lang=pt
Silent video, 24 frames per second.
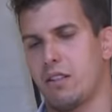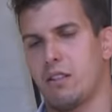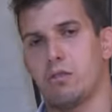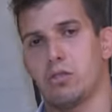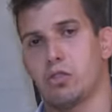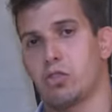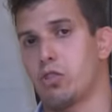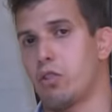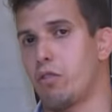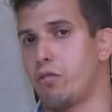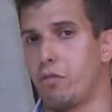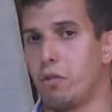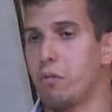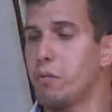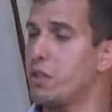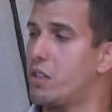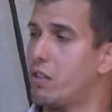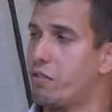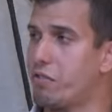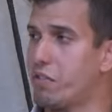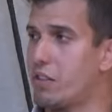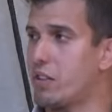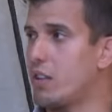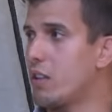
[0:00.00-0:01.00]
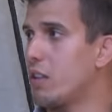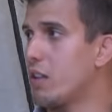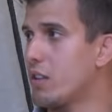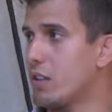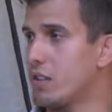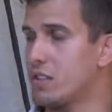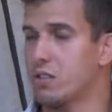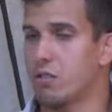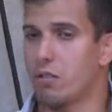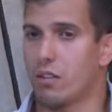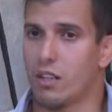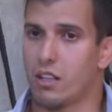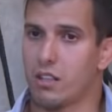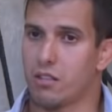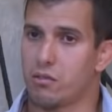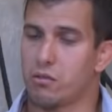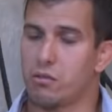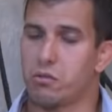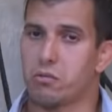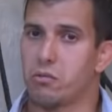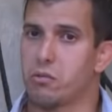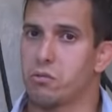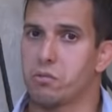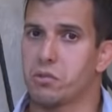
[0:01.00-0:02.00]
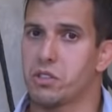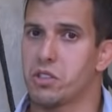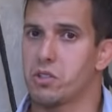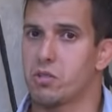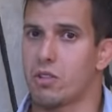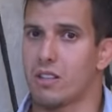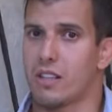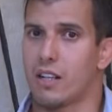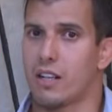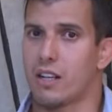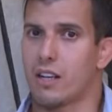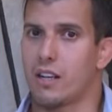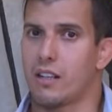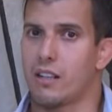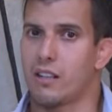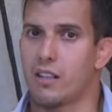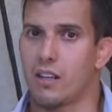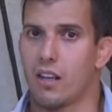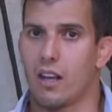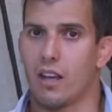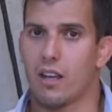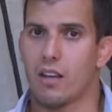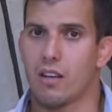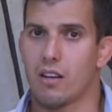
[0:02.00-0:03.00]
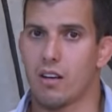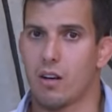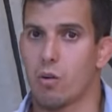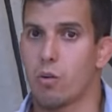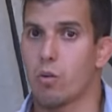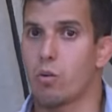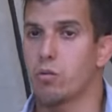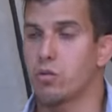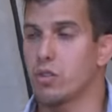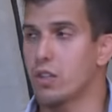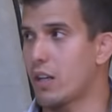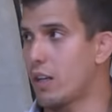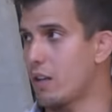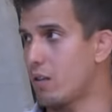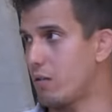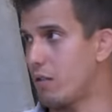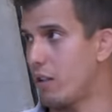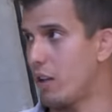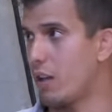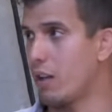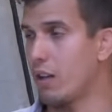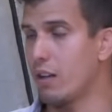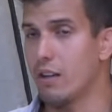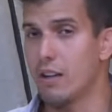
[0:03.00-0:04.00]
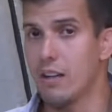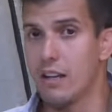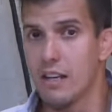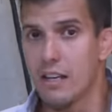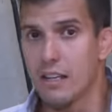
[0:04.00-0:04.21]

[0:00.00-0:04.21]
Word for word: Eu só vou me defender em questão dela, não, não preciso atacar ninguém, ao contrário dela.